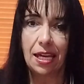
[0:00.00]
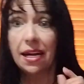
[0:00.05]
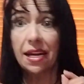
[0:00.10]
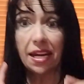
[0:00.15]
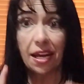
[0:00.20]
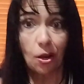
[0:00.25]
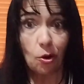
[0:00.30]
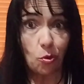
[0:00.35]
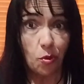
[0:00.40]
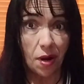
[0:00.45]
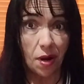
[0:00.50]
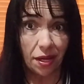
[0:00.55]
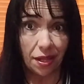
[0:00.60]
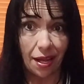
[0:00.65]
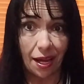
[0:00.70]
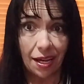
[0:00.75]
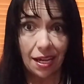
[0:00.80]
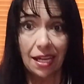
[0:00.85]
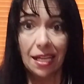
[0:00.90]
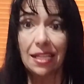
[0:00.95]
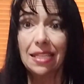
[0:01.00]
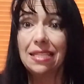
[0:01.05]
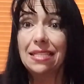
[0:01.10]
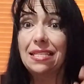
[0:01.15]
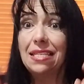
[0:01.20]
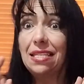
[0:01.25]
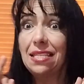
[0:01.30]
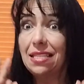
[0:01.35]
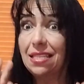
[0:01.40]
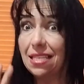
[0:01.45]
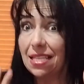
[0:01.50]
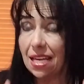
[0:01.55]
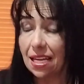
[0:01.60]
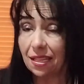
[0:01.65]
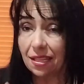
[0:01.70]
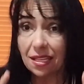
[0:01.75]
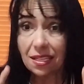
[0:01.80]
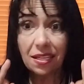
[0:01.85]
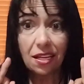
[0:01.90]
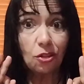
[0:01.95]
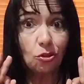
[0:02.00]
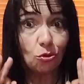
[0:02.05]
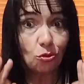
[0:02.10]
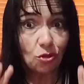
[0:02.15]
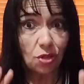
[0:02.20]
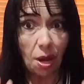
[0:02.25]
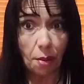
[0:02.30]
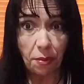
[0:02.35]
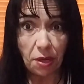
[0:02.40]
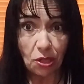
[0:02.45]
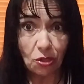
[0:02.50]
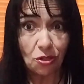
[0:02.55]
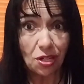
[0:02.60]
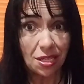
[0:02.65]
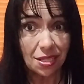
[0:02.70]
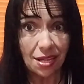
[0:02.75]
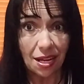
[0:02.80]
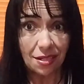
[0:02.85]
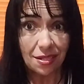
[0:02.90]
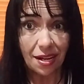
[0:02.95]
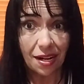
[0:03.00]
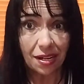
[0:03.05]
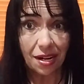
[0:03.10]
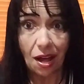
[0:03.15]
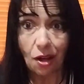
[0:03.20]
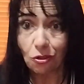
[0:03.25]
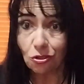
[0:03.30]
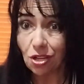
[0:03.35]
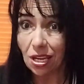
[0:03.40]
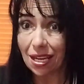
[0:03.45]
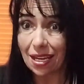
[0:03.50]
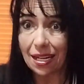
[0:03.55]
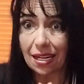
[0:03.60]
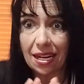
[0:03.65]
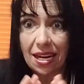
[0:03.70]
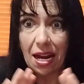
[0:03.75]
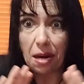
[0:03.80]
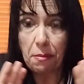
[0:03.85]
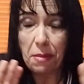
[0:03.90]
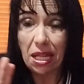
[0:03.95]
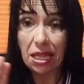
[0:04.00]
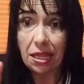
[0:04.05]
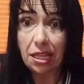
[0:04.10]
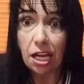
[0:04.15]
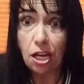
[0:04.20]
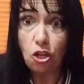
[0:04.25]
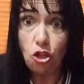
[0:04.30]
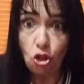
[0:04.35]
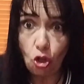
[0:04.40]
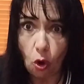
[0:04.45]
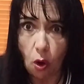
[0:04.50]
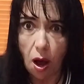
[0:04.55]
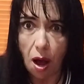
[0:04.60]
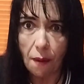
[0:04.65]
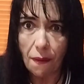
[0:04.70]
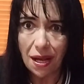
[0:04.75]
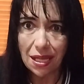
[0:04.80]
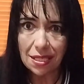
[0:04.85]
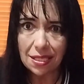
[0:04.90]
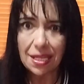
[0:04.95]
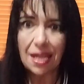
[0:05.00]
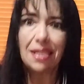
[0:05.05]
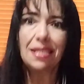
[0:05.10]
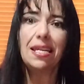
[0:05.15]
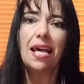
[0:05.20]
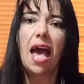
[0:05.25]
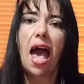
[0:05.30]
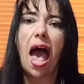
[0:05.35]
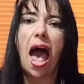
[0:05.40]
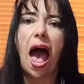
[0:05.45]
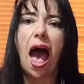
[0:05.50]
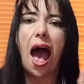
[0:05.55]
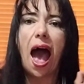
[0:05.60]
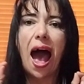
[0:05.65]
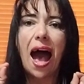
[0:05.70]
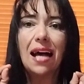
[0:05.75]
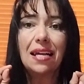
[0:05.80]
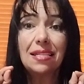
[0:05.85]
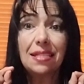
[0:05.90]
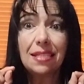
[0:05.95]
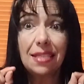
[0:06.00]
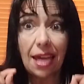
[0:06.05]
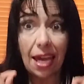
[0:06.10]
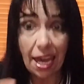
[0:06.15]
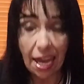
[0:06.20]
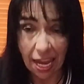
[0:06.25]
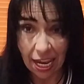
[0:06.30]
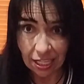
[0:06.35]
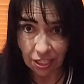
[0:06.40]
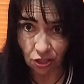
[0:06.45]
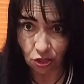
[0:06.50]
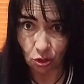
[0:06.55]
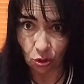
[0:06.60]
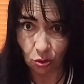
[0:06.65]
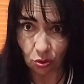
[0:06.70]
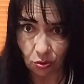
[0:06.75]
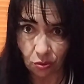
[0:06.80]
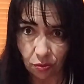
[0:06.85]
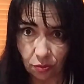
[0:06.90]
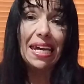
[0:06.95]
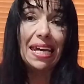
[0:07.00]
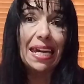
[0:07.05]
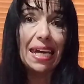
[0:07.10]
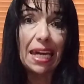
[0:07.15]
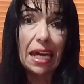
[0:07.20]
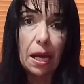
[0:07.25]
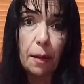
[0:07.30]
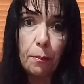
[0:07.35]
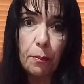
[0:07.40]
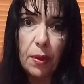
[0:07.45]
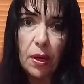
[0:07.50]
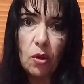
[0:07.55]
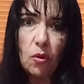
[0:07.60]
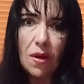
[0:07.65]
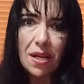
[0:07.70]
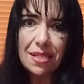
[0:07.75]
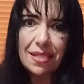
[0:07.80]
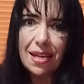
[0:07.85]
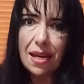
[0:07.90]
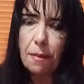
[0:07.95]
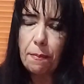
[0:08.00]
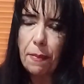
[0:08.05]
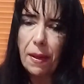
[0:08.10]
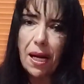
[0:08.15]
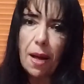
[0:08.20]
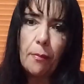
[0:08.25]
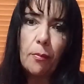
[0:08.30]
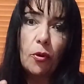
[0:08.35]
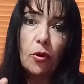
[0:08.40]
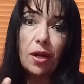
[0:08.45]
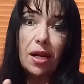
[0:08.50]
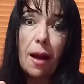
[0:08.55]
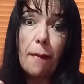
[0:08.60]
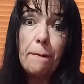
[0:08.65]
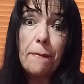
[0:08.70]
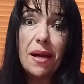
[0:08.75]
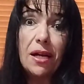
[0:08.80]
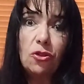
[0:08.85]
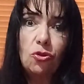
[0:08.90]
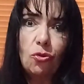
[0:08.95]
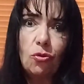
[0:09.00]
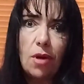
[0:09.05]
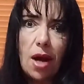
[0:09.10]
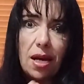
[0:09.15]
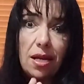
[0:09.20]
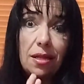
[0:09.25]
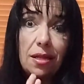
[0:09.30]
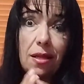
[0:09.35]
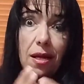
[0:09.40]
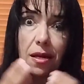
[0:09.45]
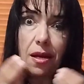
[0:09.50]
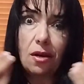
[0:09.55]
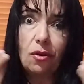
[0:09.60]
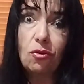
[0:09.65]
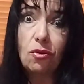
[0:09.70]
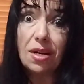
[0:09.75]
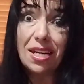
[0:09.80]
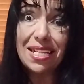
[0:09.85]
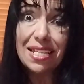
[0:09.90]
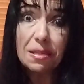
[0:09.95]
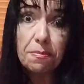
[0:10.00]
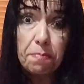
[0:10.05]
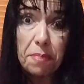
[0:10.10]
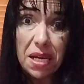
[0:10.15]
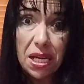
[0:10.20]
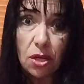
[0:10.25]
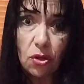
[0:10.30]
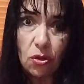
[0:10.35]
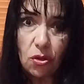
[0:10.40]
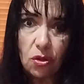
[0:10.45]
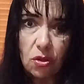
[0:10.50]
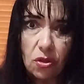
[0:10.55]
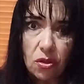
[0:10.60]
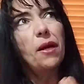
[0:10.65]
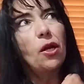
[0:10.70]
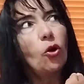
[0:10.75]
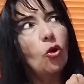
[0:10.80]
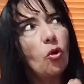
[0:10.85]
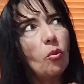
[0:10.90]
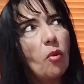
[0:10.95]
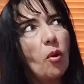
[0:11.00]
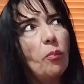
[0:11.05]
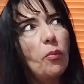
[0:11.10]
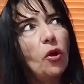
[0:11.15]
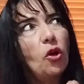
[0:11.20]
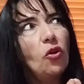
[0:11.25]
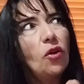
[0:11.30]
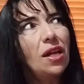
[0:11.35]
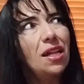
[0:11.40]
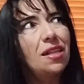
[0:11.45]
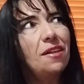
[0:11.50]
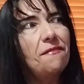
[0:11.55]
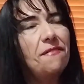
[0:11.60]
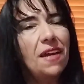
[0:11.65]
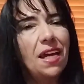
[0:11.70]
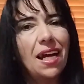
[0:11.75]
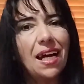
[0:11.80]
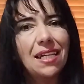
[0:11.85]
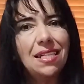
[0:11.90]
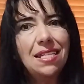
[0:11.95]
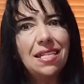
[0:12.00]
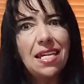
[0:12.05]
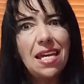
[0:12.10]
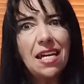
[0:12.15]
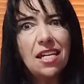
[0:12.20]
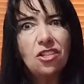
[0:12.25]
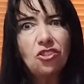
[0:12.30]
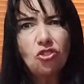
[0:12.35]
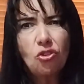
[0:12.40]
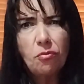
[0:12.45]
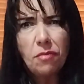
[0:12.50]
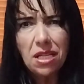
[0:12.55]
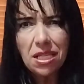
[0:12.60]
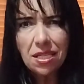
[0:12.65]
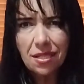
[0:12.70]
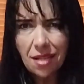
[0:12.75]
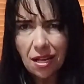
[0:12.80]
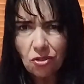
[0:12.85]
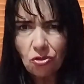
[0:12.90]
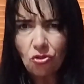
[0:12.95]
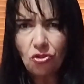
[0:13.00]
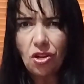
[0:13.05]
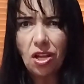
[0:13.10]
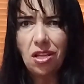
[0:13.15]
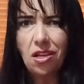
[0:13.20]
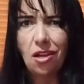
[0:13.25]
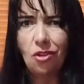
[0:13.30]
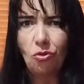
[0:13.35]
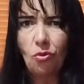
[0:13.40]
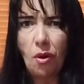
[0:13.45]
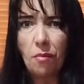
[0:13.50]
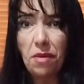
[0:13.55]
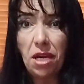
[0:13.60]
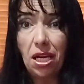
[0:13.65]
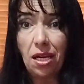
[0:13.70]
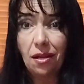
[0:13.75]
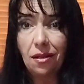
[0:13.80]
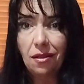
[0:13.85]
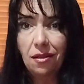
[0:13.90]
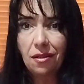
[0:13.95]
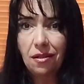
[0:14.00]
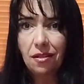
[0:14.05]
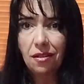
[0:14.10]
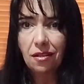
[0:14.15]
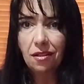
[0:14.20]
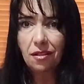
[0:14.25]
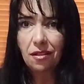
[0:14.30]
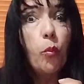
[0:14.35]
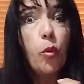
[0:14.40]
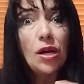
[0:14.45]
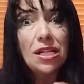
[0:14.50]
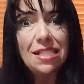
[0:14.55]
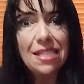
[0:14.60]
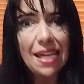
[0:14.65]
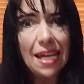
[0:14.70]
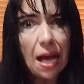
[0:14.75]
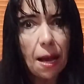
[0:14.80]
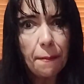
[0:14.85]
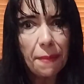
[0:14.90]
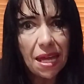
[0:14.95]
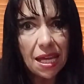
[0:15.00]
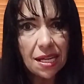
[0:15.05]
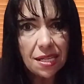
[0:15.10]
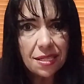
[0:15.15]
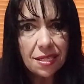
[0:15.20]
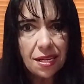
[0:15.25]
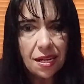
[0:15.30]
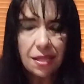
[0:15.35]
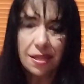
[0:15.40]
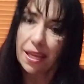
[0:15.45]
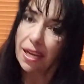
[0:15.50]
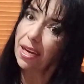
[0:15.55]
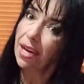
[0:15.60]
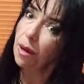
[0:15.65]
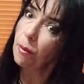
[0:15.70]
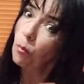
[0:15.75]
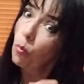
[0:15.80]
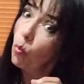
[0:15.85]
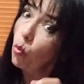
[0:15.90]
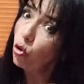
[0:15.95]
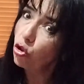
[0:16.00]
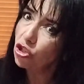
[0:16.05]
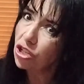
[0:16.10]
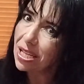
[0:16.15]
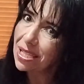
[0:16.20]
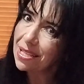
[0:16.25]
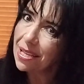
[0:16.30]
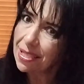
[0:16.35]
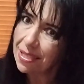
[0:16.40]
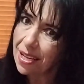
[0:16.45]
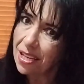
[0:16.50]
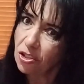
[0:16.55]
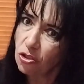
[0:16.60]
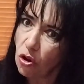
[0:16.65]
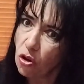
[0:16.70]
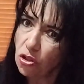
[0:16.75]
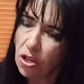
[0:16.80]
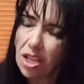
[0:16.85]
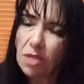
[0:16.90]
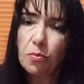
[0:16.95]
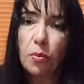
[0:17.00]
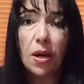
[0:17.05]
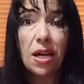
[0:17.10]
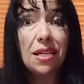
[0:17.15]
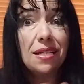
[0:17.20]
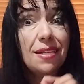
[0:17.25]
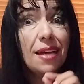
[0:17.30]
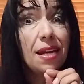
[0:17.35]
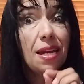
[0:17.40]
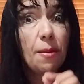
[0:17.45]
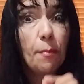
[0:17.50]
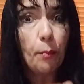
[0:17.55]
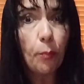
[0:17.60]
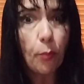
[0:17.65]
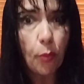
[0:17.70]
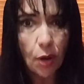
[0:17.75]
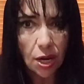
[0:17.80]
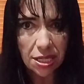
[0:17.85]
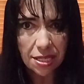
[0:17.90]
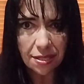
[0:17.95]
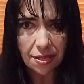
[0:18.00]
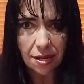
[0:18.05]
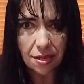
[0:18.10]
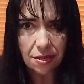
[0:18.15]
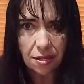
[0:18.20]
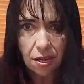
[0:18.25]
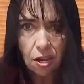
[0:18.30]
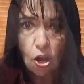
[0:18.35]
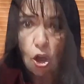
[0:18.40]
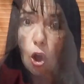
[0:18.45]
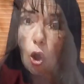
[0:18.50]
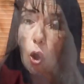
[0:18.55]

Recuerda, si sientes que tus caminos están cerrados y que realmente no avanzas, haz esto. ¿Y qué puedo hacer para poder aperturar y tener un respiro? Pero ¿cómo puedo identificar si esto me está sucediendo a mí? Pues déjame decirte que muchas de estas cosas pueden ser impuestas,